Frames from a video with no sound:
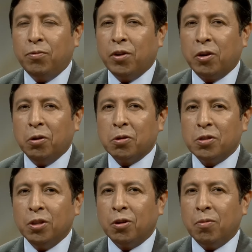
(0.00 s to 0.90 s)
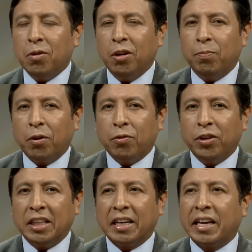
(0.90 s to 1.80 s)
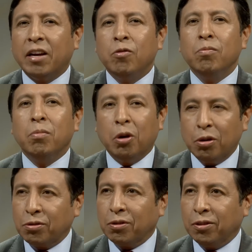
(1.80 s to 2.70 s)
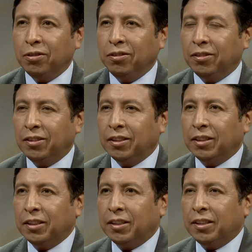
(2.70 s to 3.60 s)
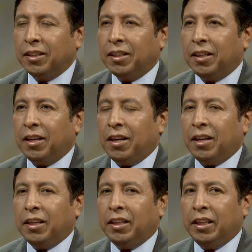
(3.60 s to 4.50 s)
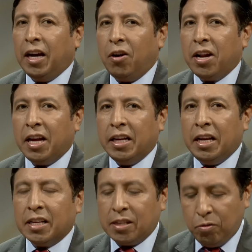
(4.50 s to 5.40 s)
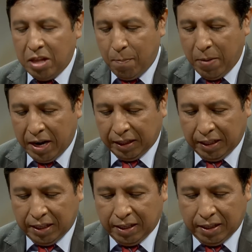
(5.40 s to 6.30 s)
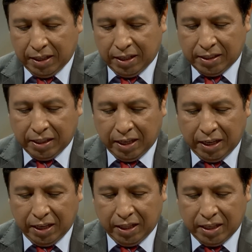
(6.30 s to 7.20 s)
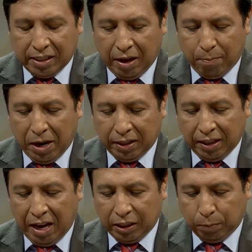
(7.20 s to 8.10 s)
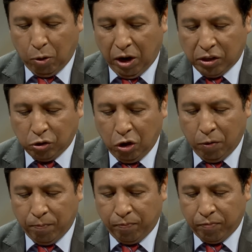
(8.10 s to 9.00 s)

fue conocido como el profeta quejumbroso, ¿no? Sí, así es. Y ahora en la segunda parte de, este, de esta parte de la exploración,